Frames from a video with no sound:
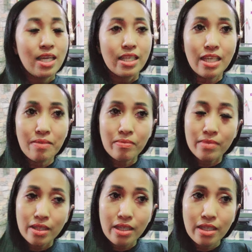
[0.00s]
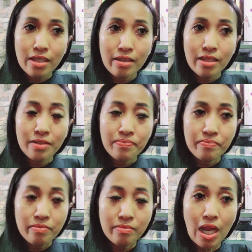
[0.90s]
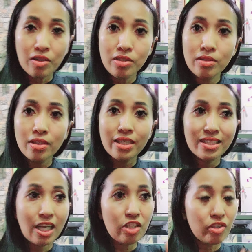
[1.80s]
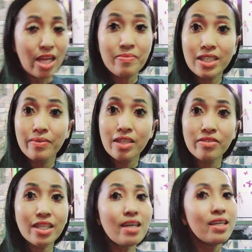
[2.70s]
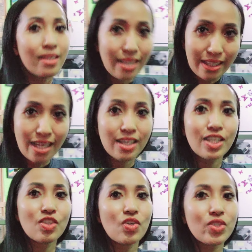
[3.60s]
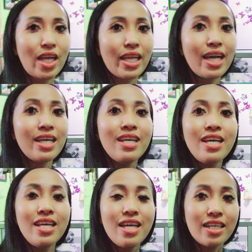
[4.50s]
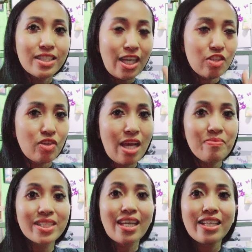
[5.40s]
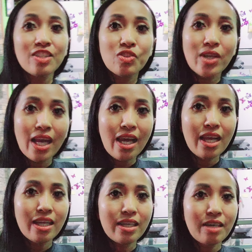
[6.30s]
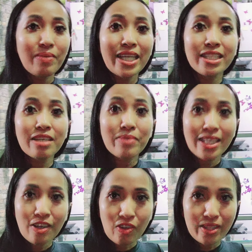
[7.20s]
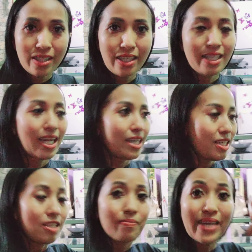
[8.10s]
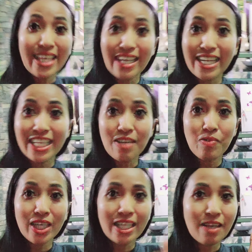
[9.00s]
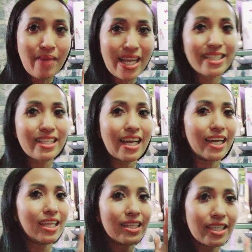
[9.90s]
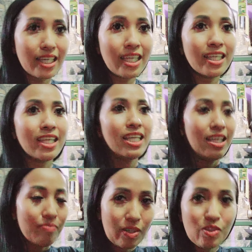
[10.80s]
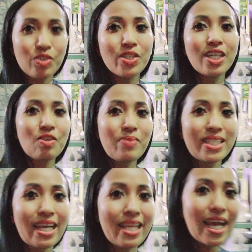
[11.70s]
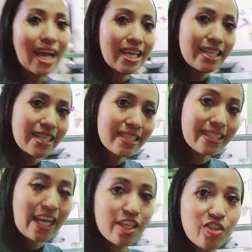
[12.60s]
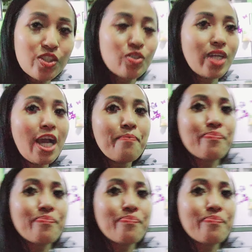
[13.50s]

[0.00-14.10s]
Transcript: dia eh, mau silaturahmi sama Devita datang ke toko saya silaturahmi sekalian juga uh, belajar bikin roti ya bagi kalian yang mau datang ke Bali silakan nanti berkunjung ke rumah saya sekaligus juga